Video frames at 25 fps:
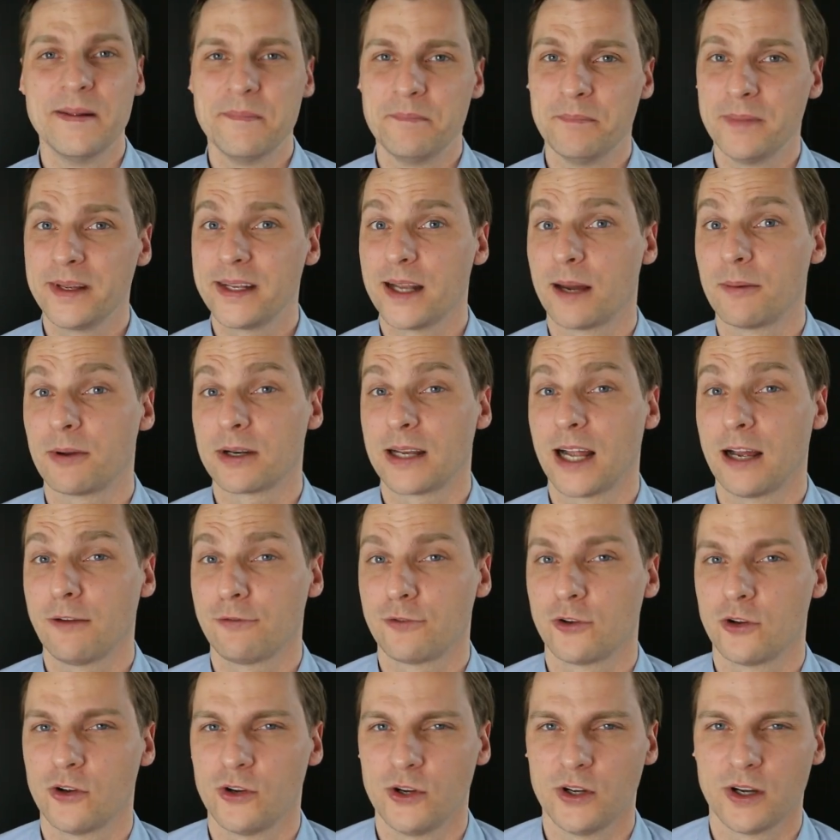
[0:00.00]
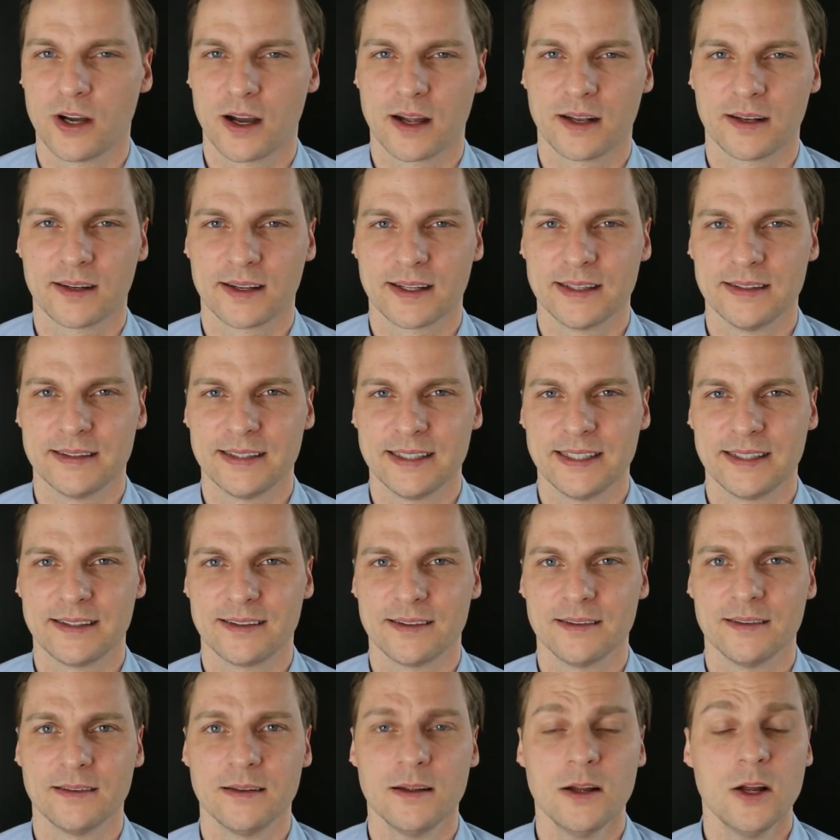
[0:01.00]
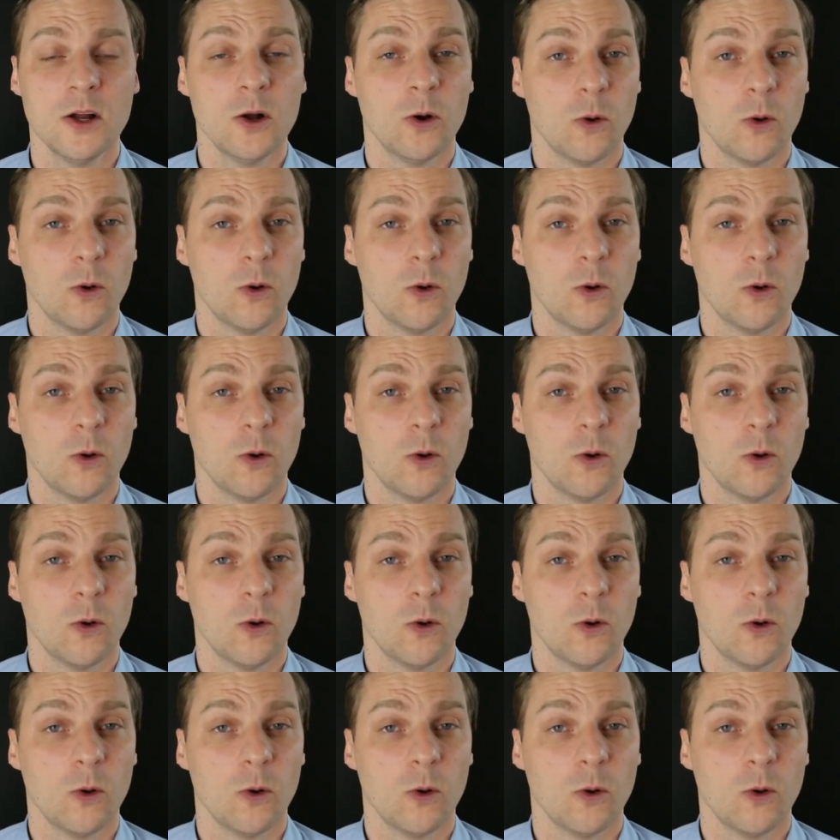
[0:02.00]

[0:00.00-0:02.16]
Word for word: mit aber dafür höheren Renditen.